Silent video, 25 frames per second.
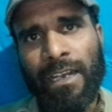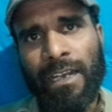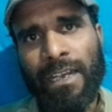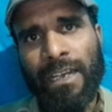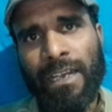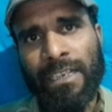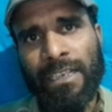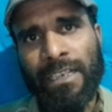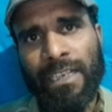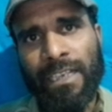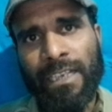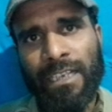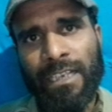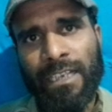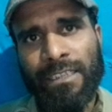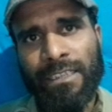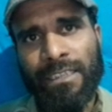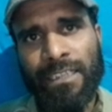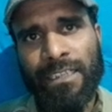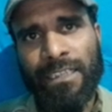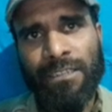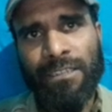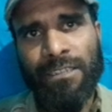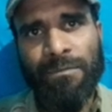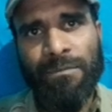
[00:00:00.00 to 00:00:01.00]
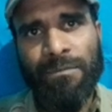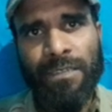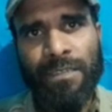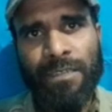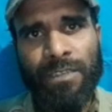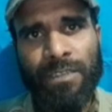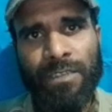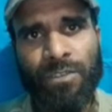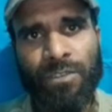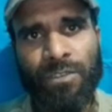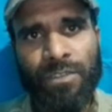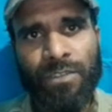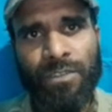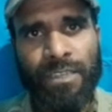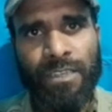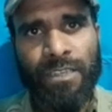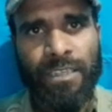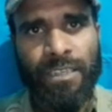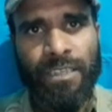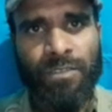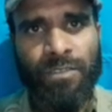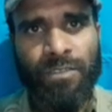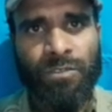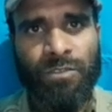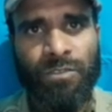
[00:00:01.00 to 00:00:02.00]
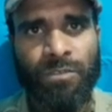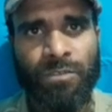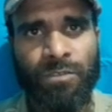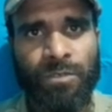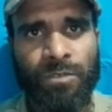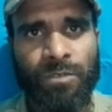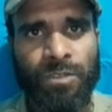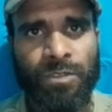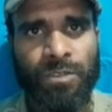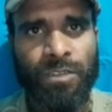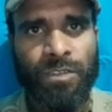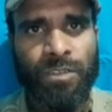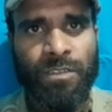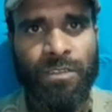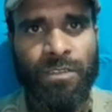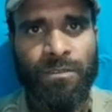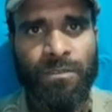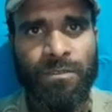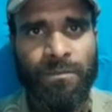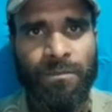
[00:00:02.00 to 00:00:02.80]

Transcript: আইএসএসবি কর্তৃক দুই বছর